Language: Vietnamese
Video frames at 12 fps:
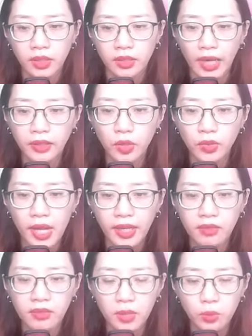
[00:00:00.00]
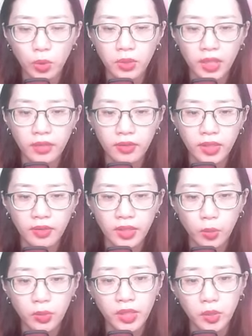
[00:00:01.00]
Tả tiểu đa hét lên một tiếng nhanh
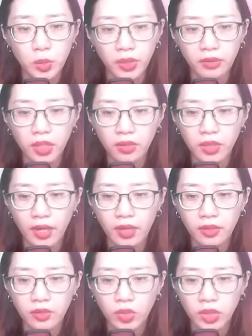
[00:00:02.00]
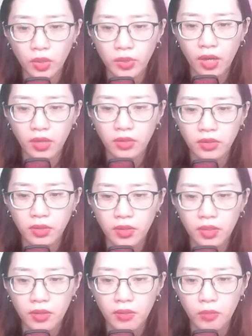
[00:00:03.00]
chóng di chuyển thân thể, sau đó
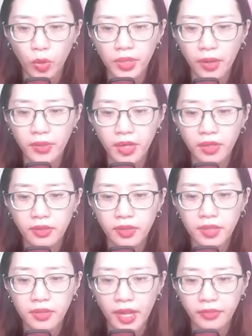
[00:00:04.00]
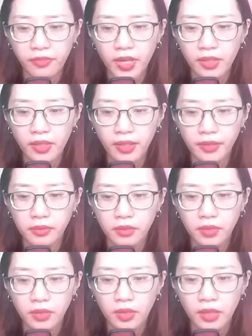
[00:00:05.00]
mũi đạo nhân kinh ngạc phát hiện.
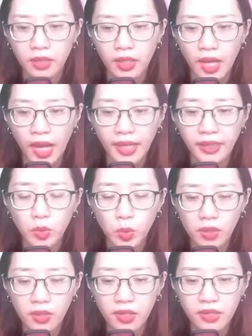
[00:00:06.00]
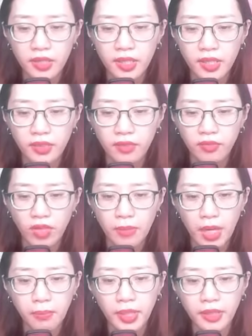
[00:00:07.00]
Hai cái chuyện lớn kia vậy
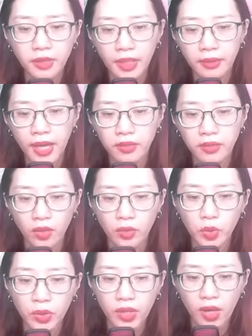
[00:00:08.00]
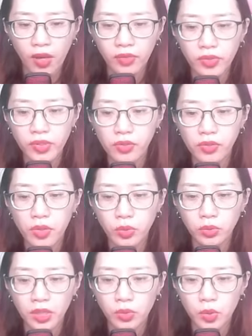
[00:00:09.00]
mà biến thành hai ngọn núi nhỏ như lưu
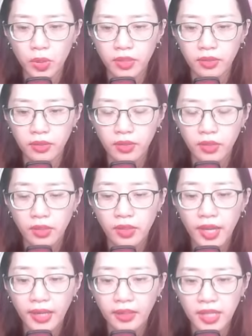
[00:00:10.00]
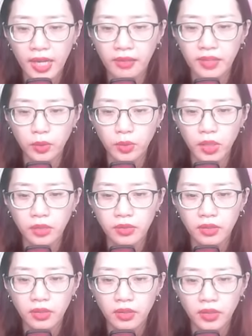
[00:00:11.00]
tinh trụy, ngăn chặn lão tử,
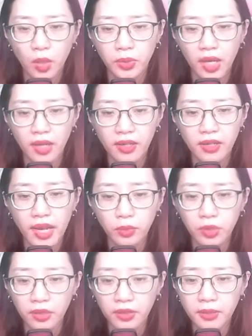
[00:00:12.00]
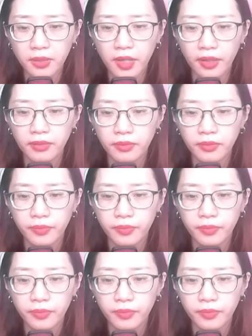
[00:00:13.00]
không để lão tử đến gần.